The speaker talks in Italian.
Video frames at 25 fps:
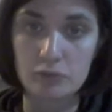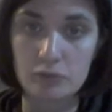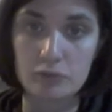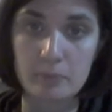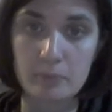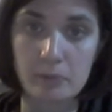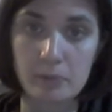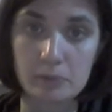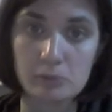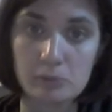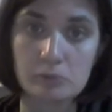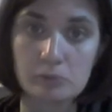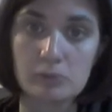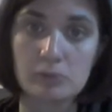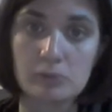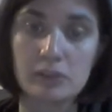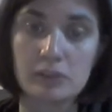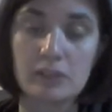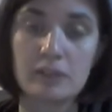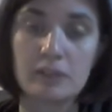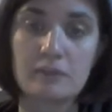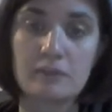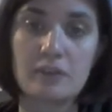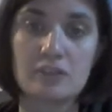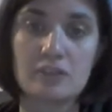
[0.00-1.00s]
soprattutto
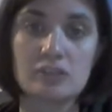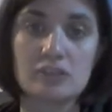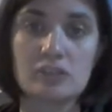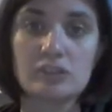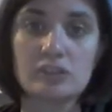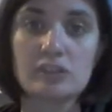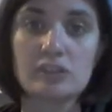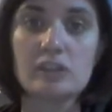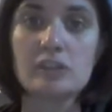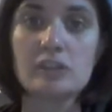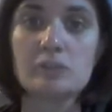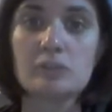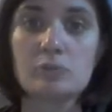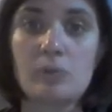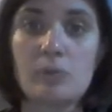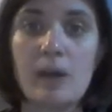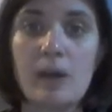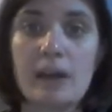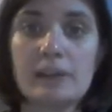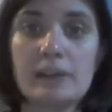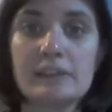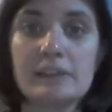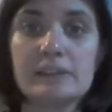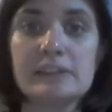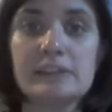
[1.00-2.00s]
nelle fasce
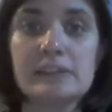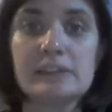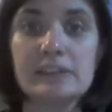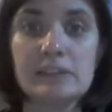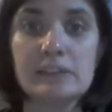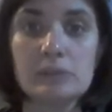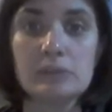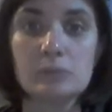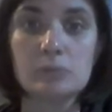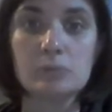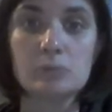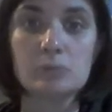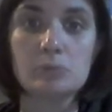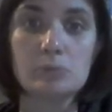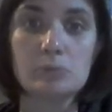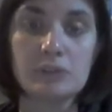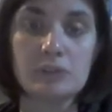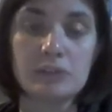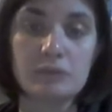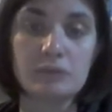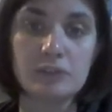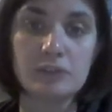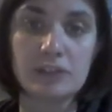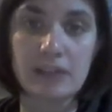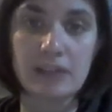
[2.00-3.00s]
intellettuali, di
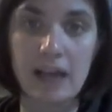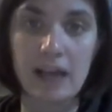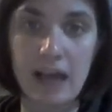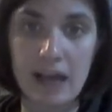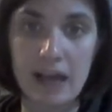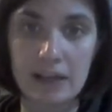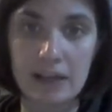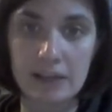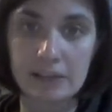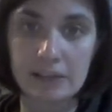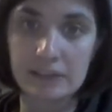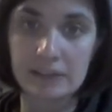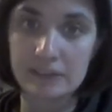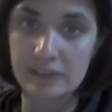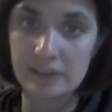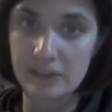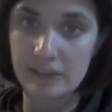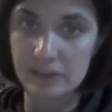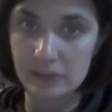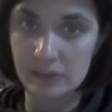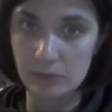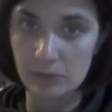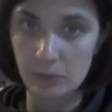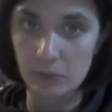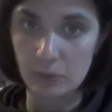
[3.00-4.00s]
unificare i
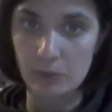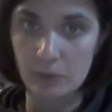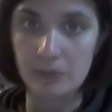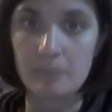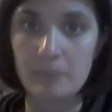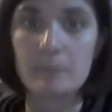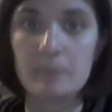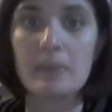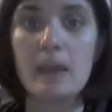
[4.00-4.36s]
territori.